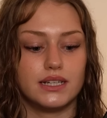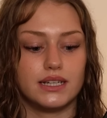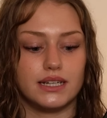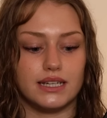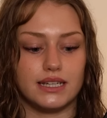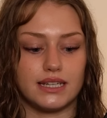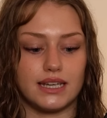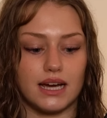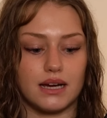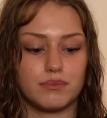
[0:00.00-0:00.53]

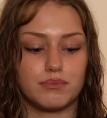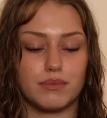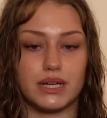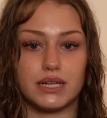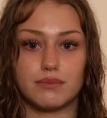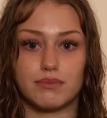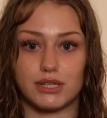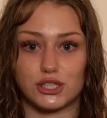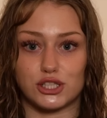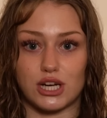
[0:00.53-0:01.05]
Ich habe meine
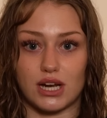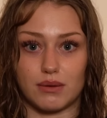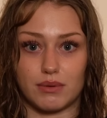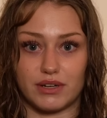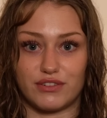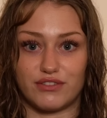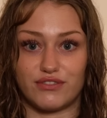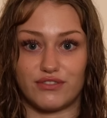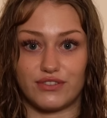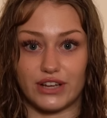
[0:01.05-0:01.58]

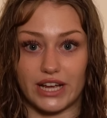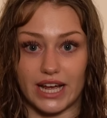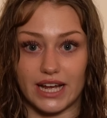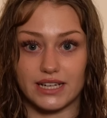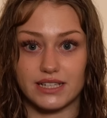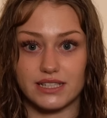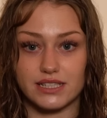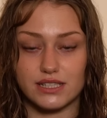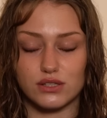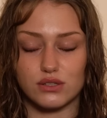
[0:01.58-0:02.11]
Bachelorarbeit
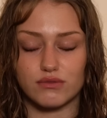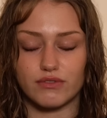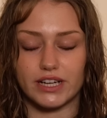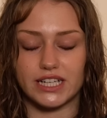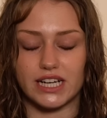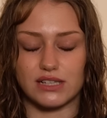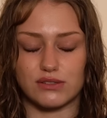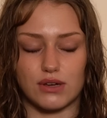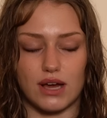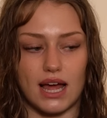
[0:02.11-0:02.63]
fertig soweit,
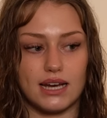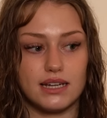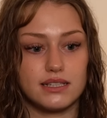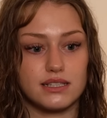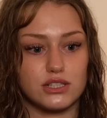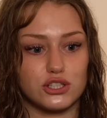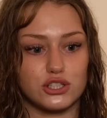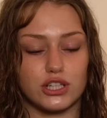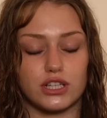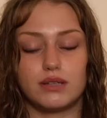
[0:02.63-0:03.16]
also alles
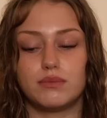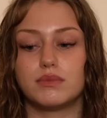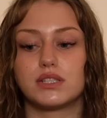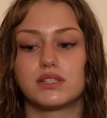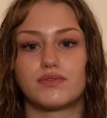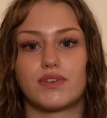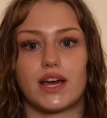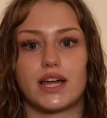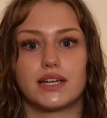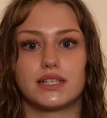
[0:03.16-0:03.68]
Geschriebene
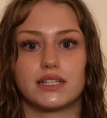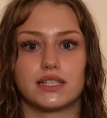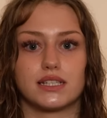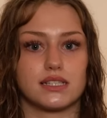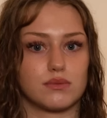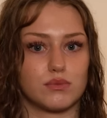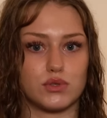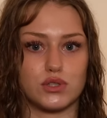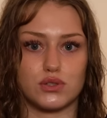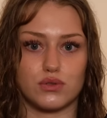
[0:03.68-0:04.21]
ist fertig.
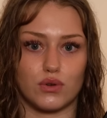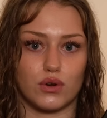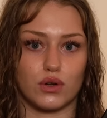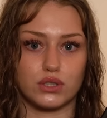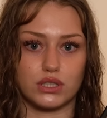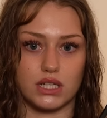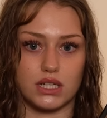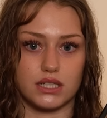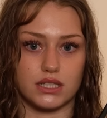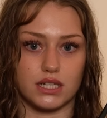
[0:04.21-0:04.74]
Es müssen nur noch
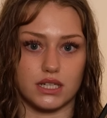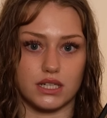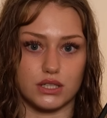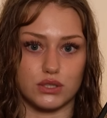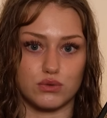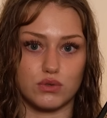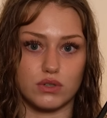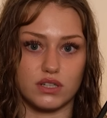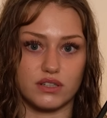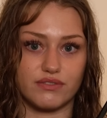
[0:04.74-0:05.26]
die
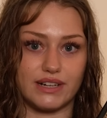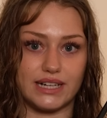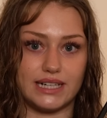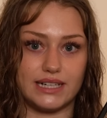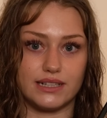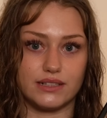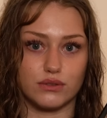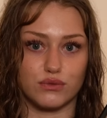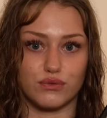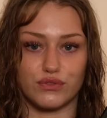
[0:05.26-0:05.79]

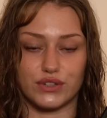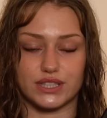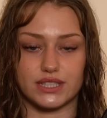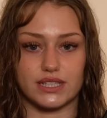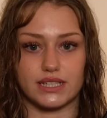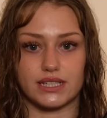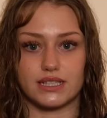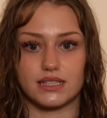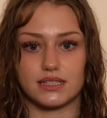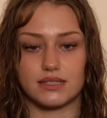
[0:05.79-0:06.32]
Literaturquellen und
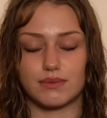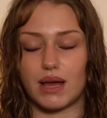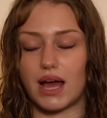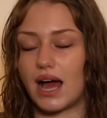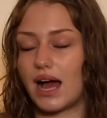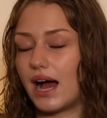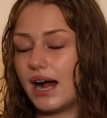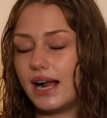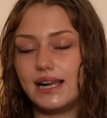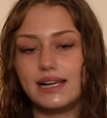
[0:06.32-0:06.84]
Verzeichnisse,
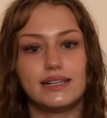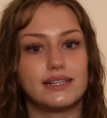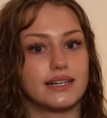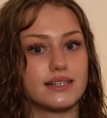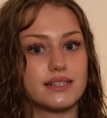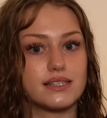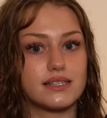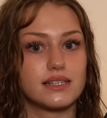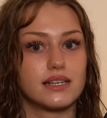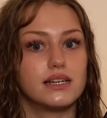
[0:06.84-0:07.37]
all
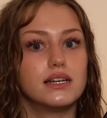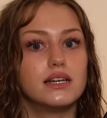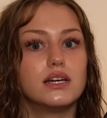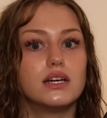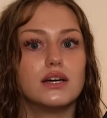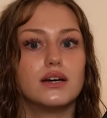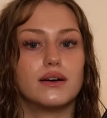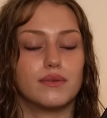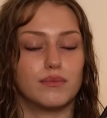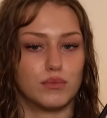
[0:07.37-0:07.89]
das
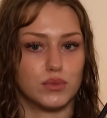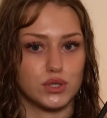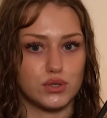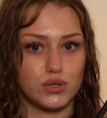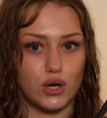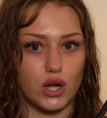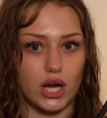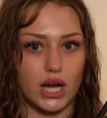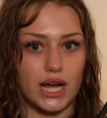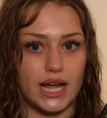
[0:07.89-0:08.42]
muss nur
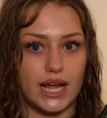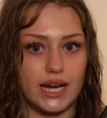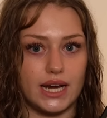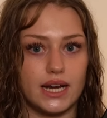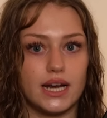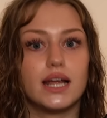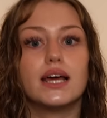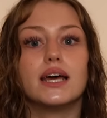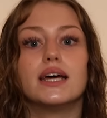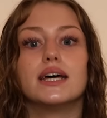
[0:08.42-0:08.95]
noch rein.